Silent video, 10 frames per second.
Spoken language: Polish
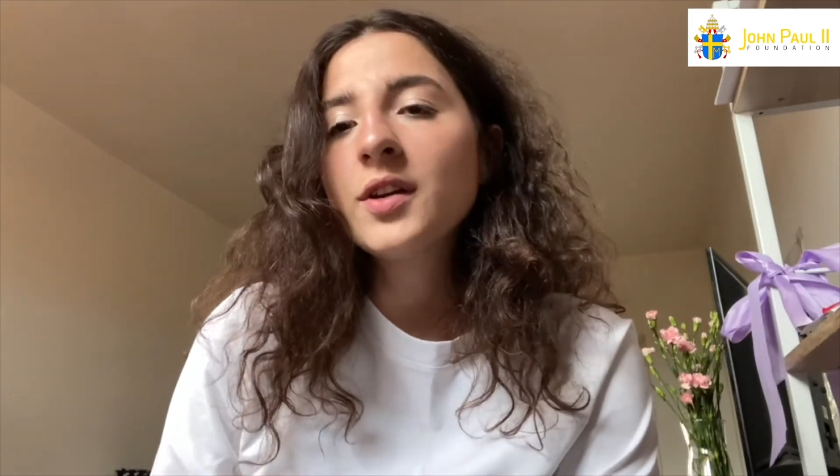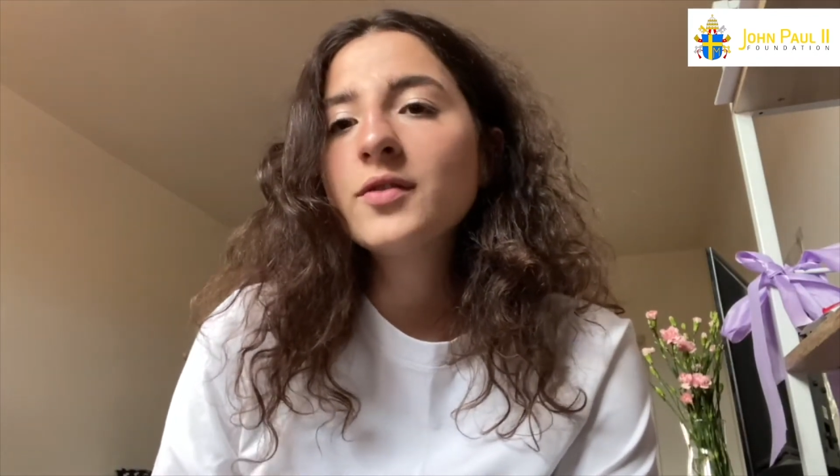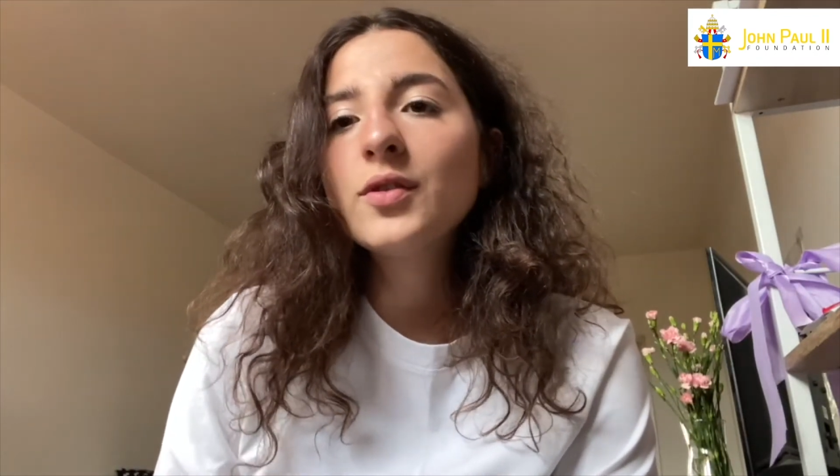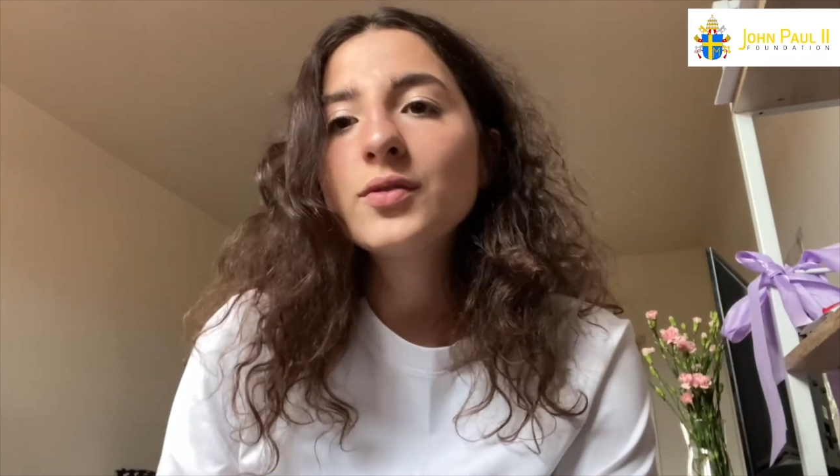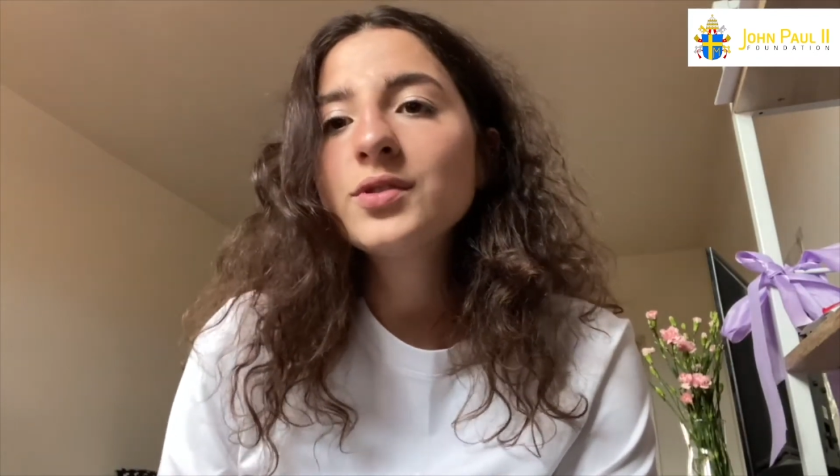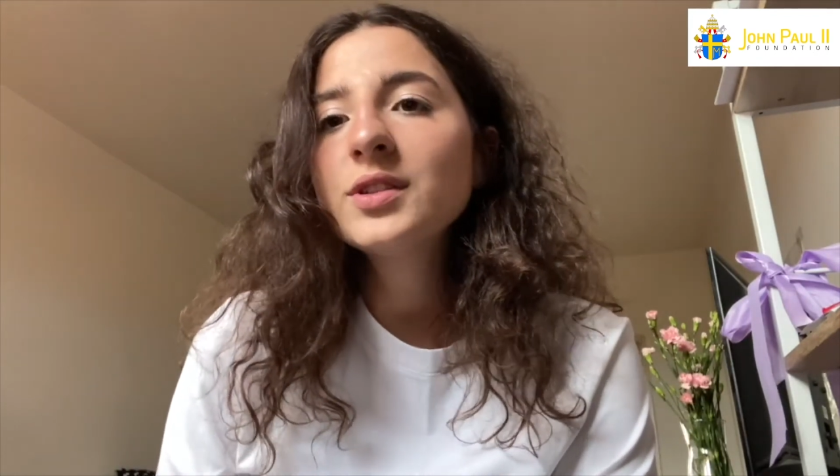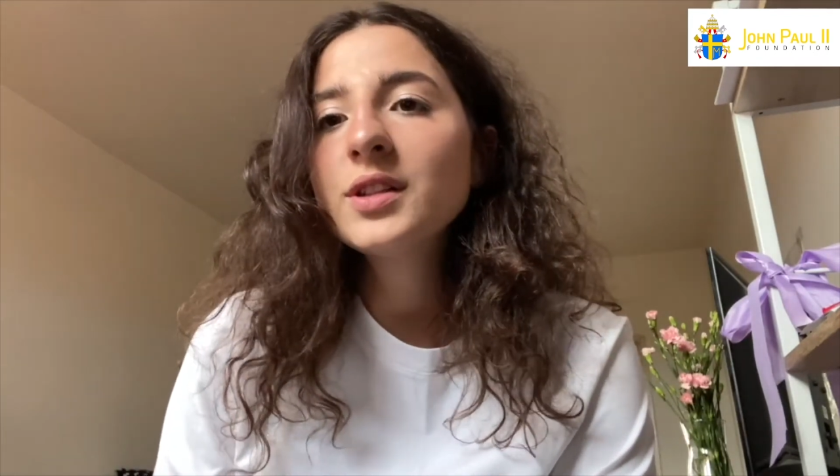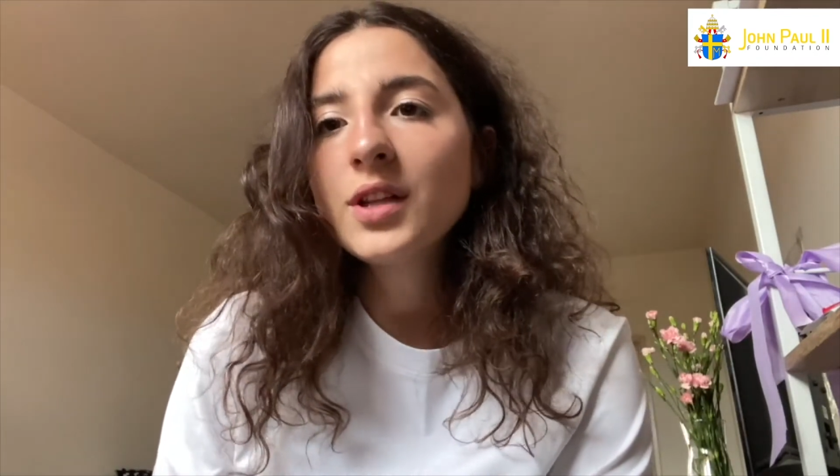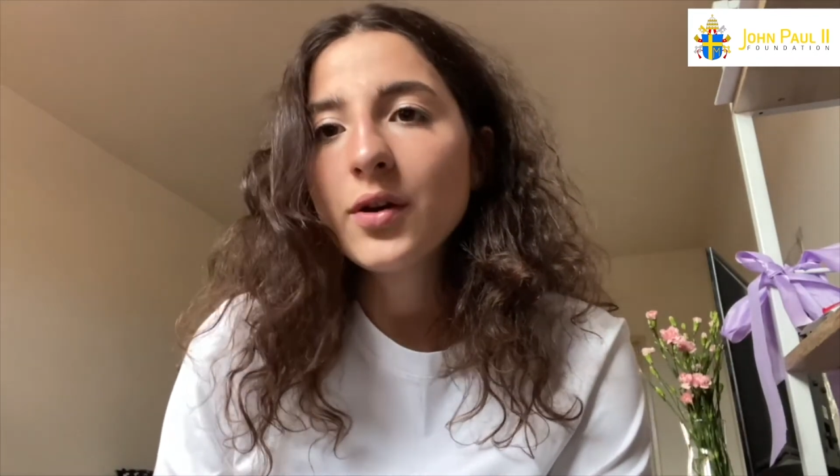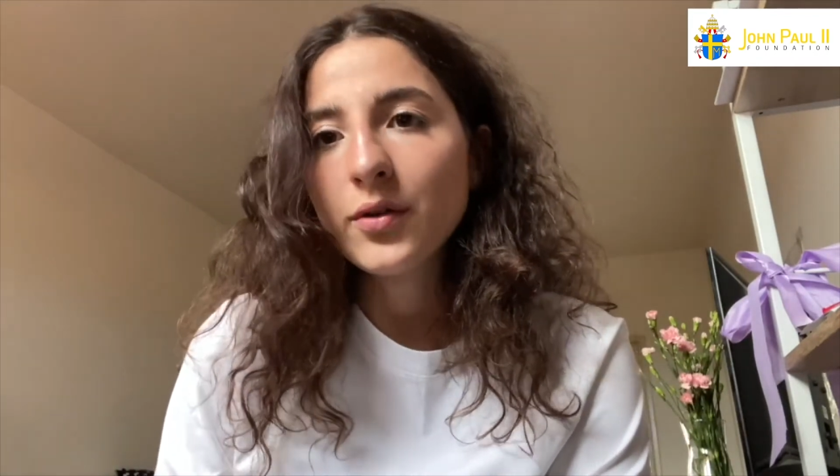do różnych
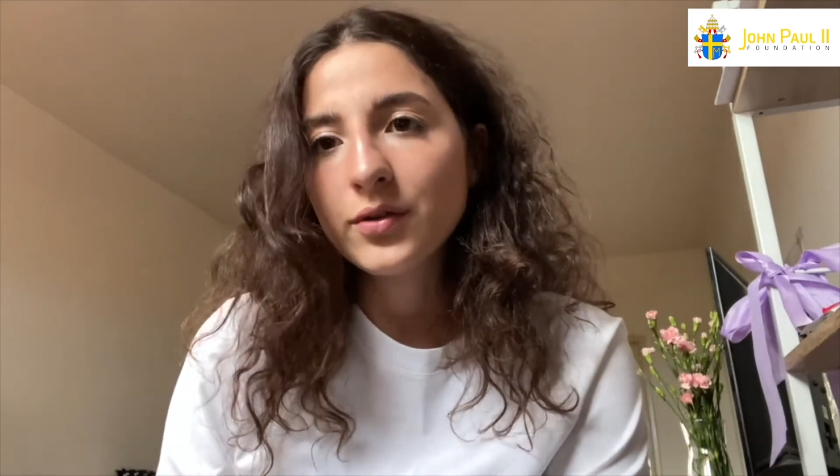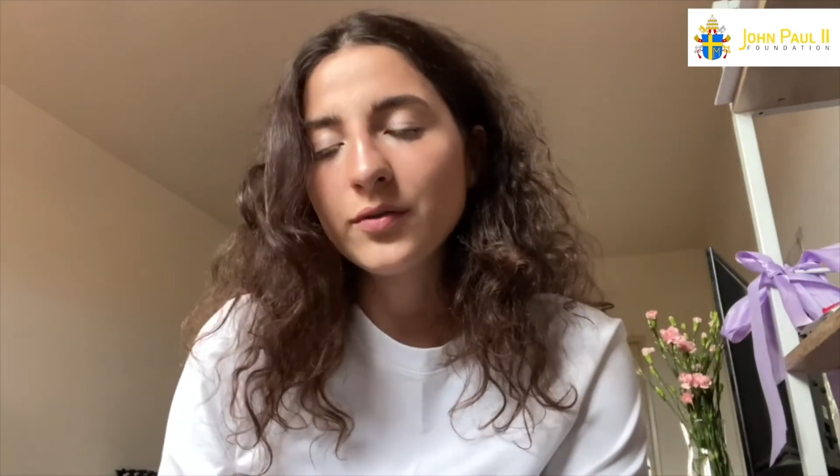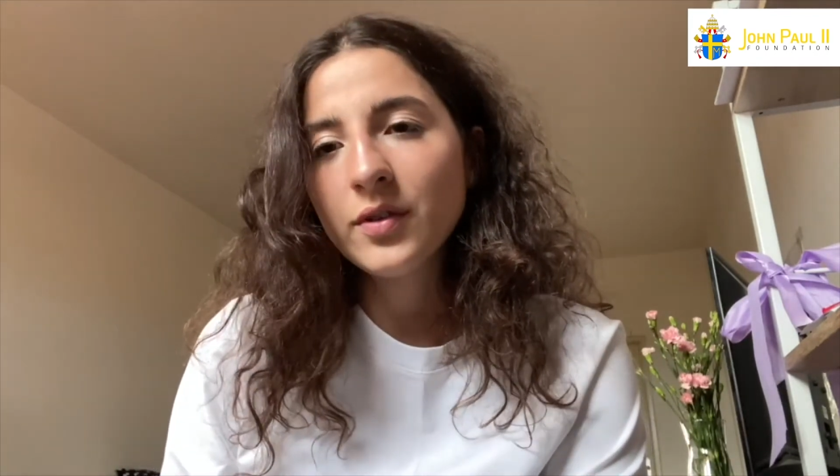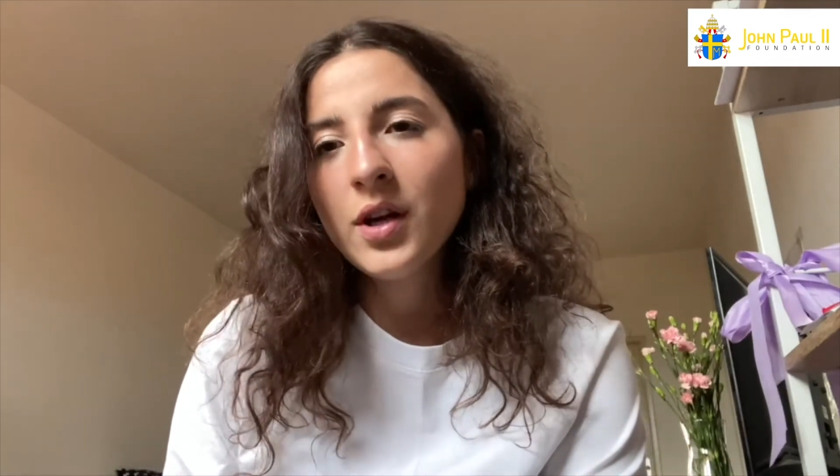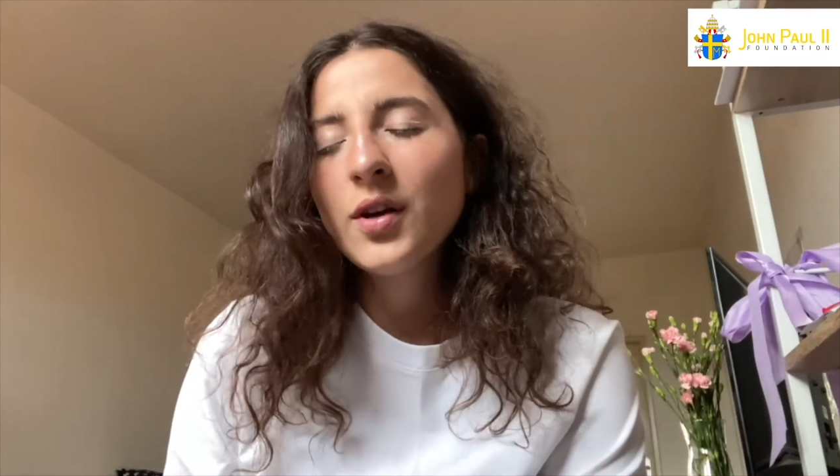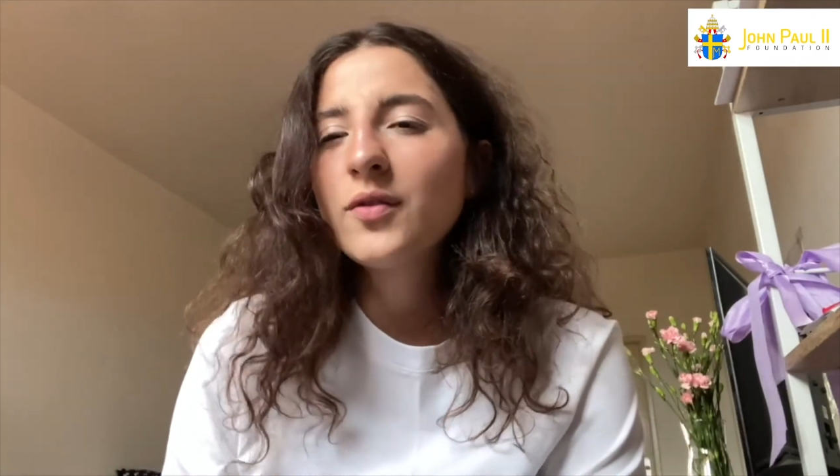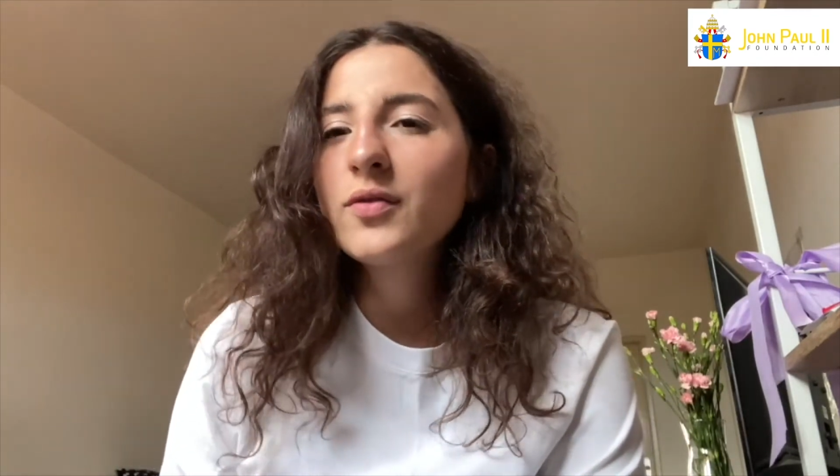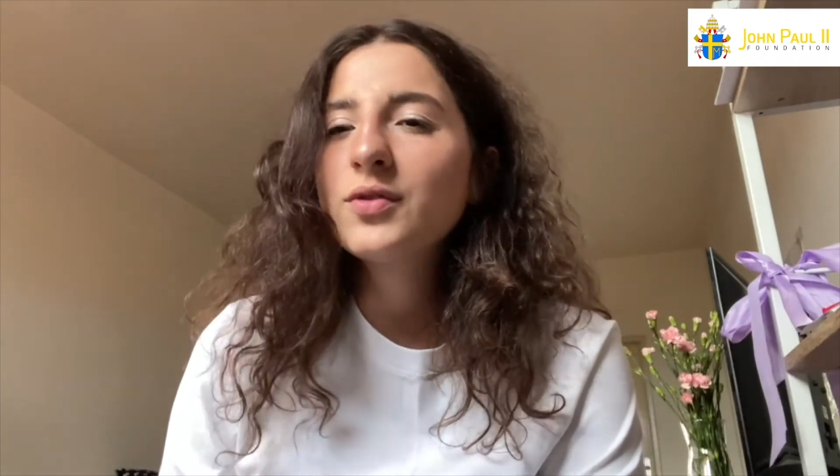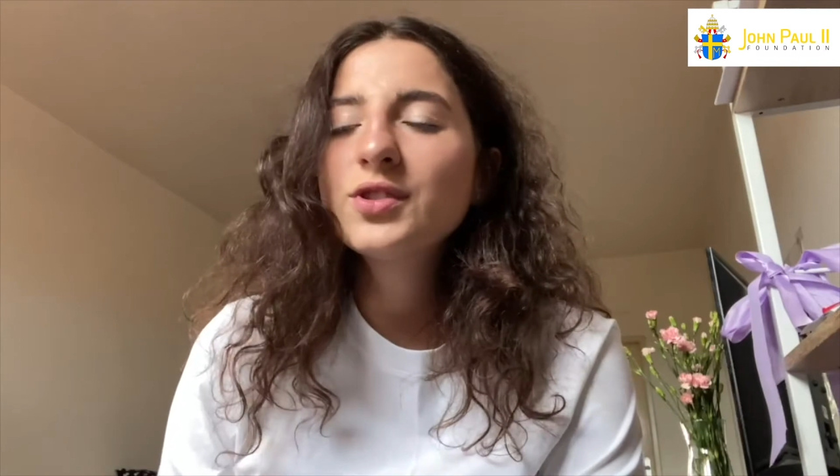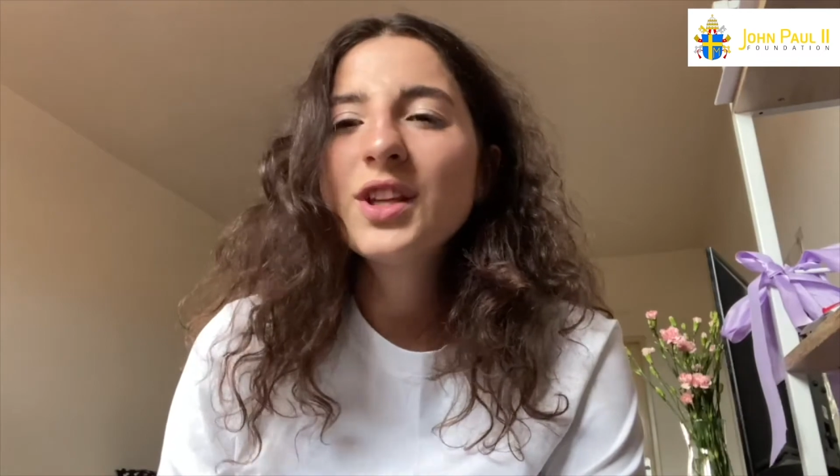narodów, w
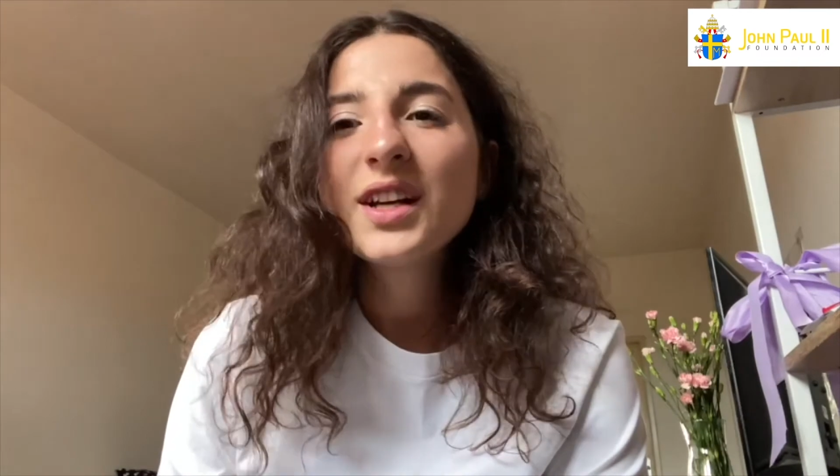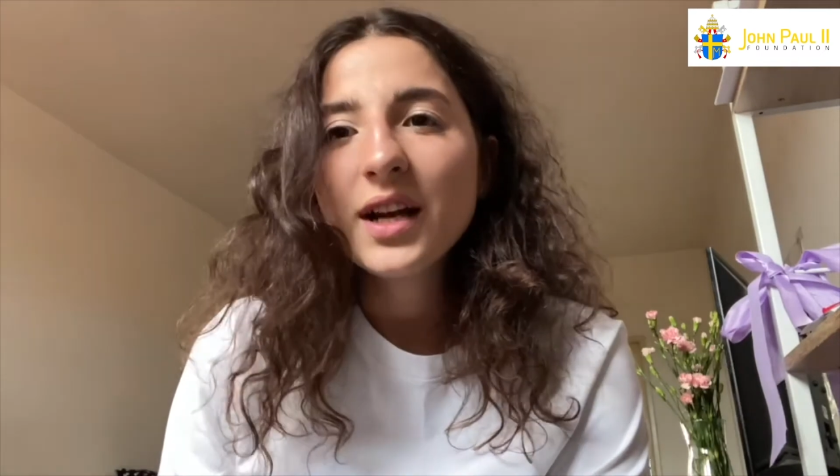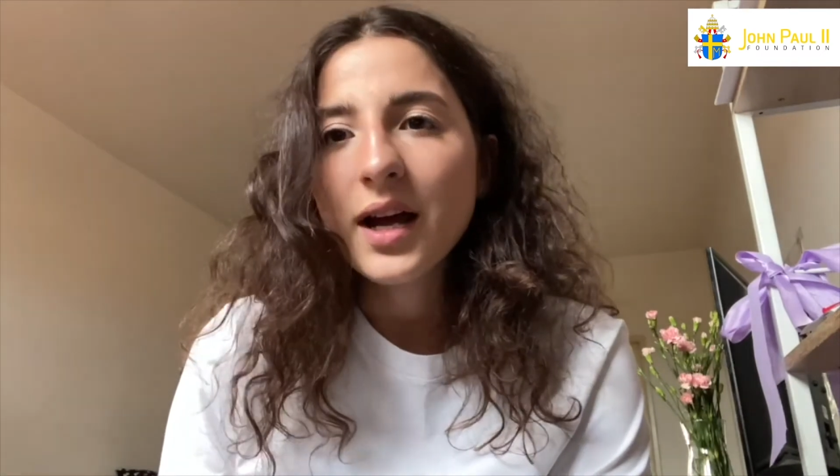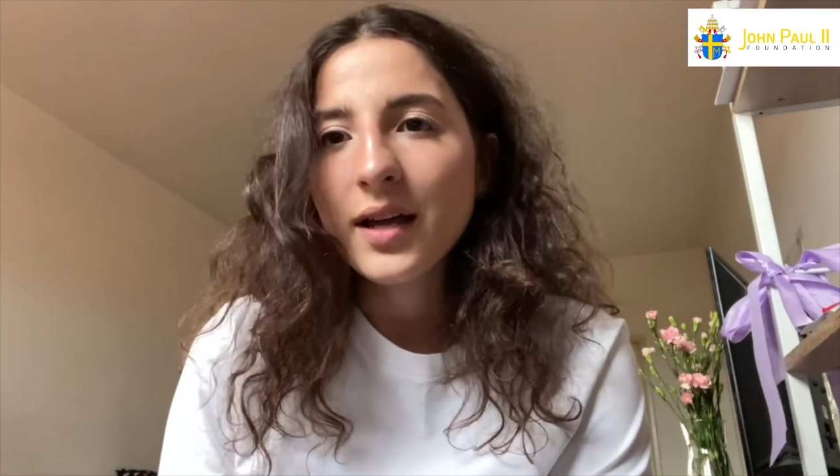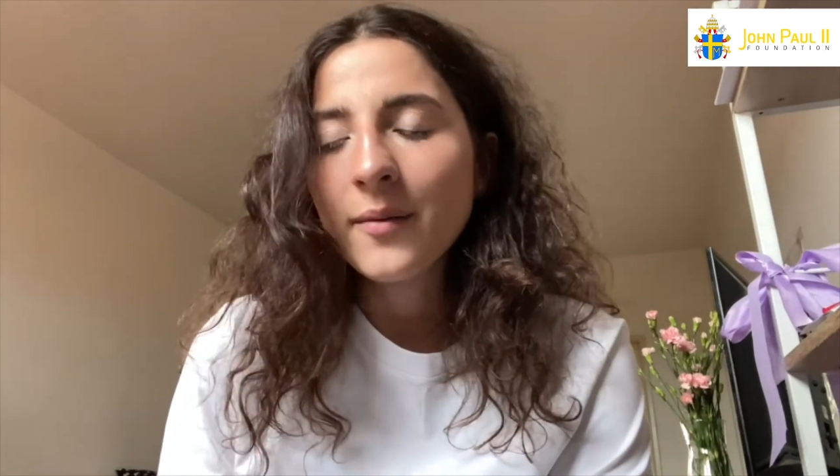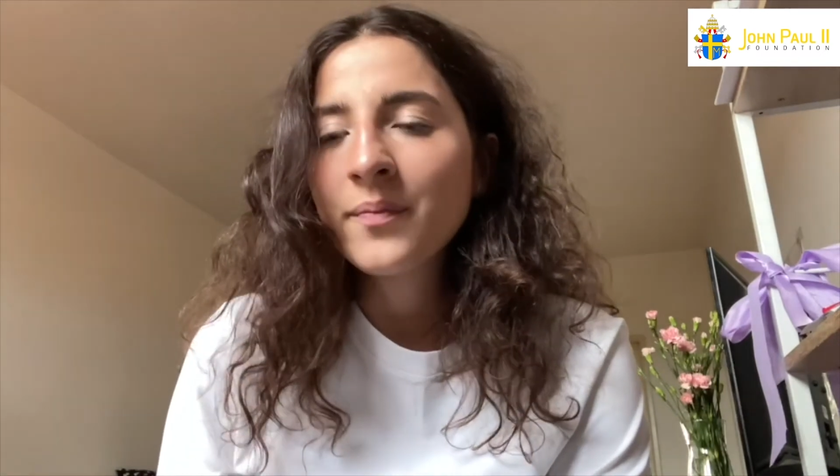różne kraje,